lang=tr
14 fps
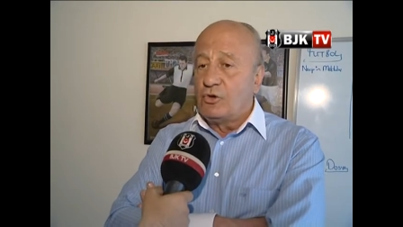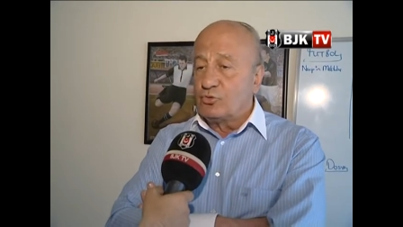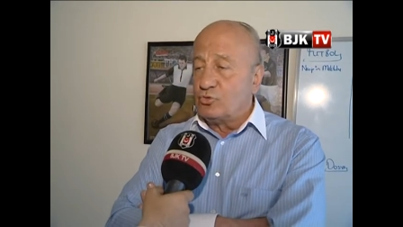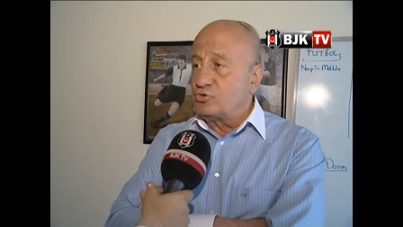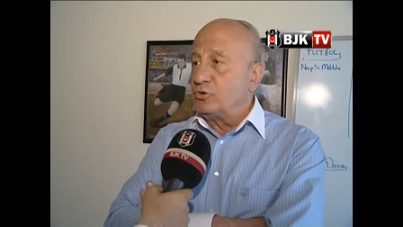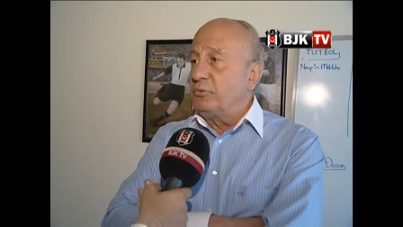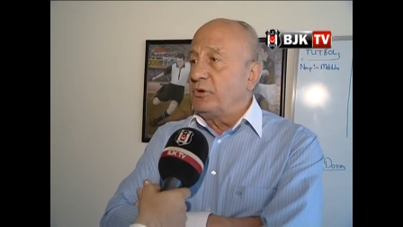
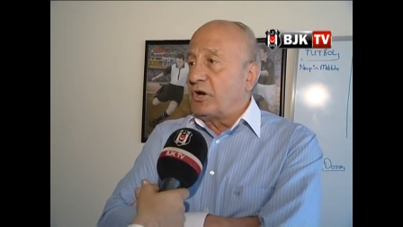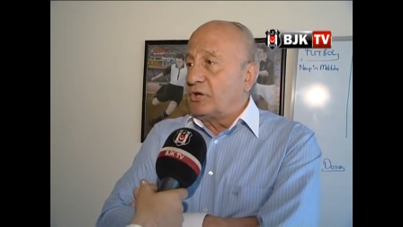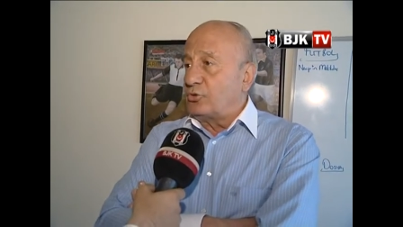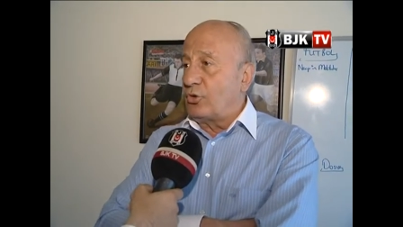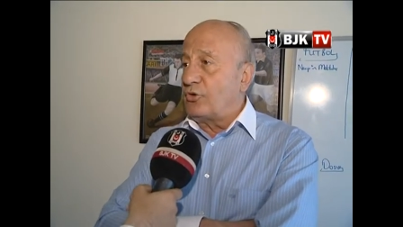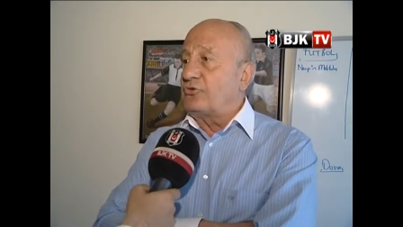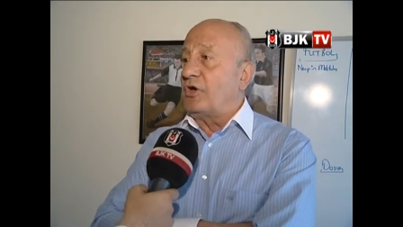güçlü bir
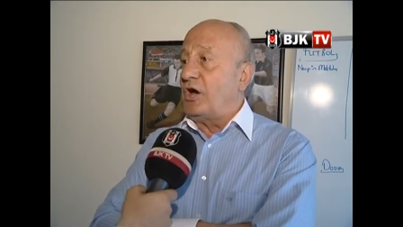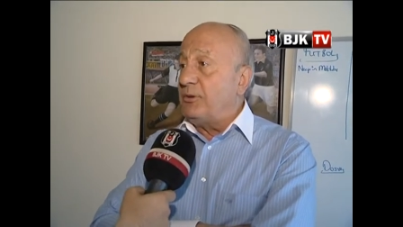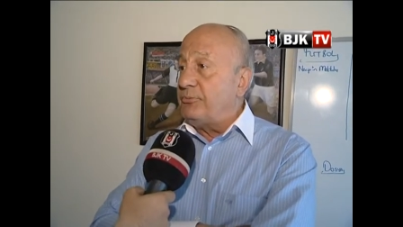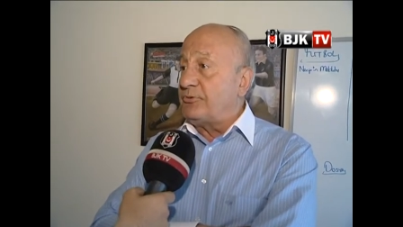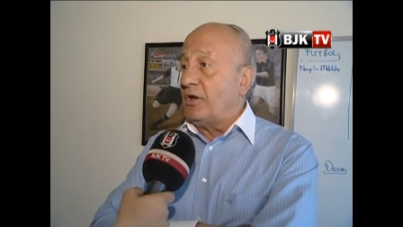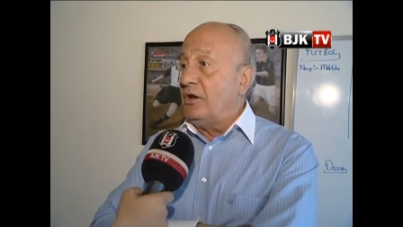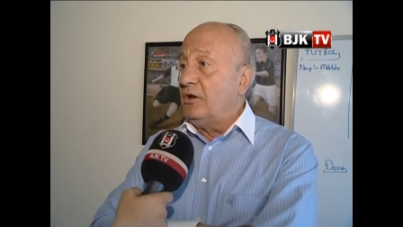kadroya
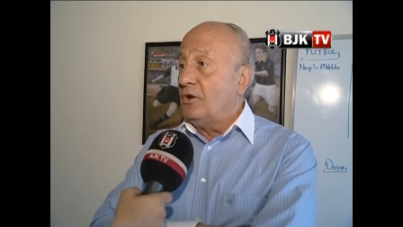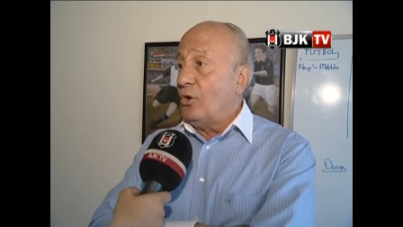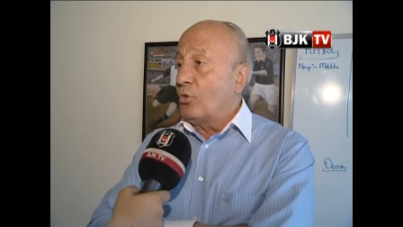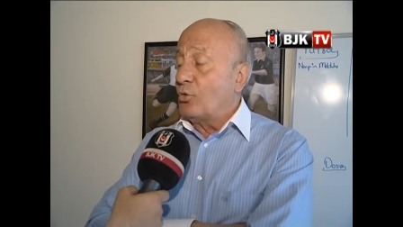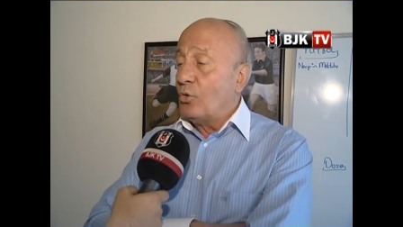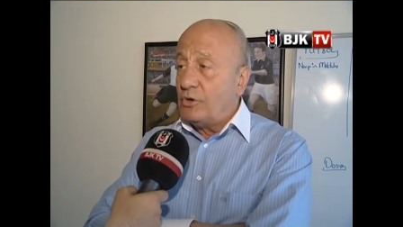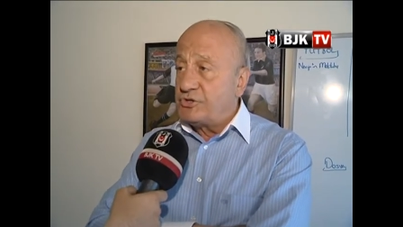sahipsen
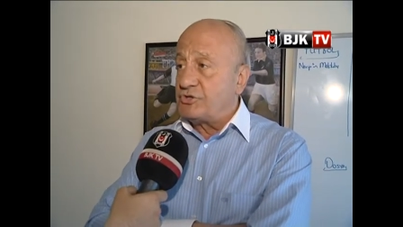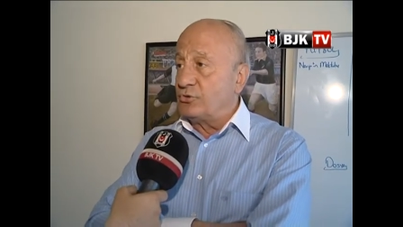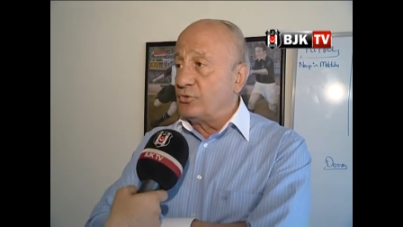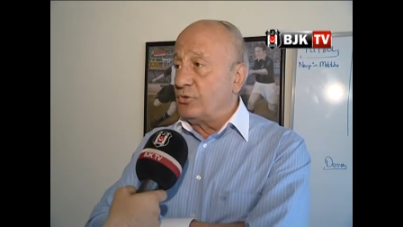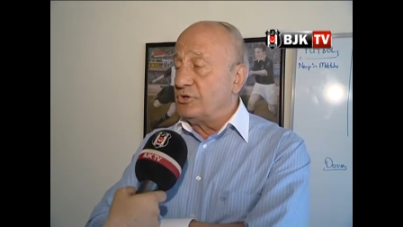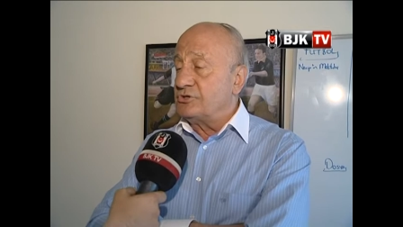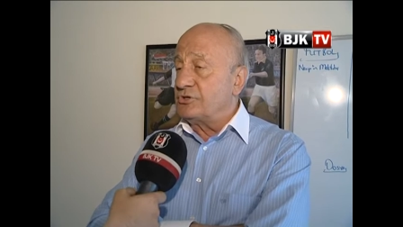gol için
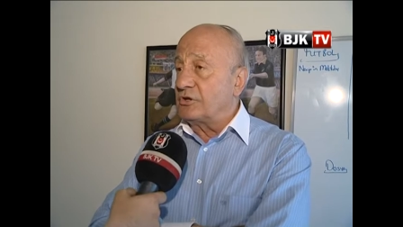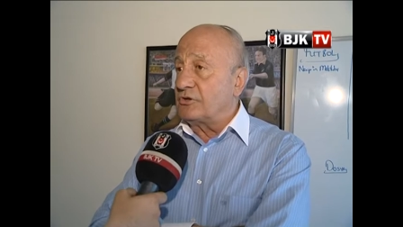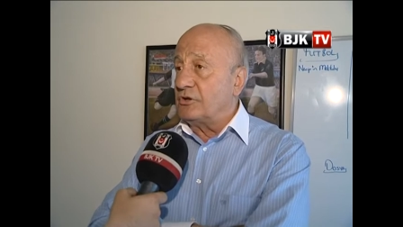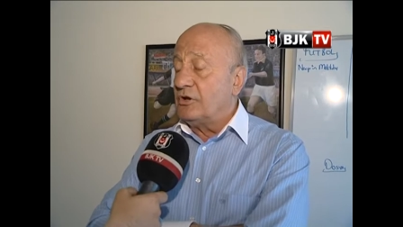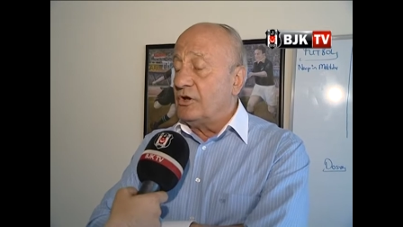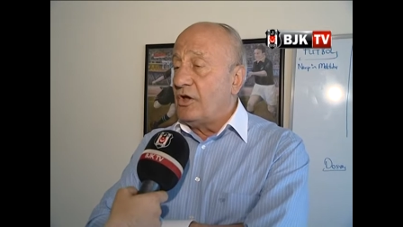oynayacaksın.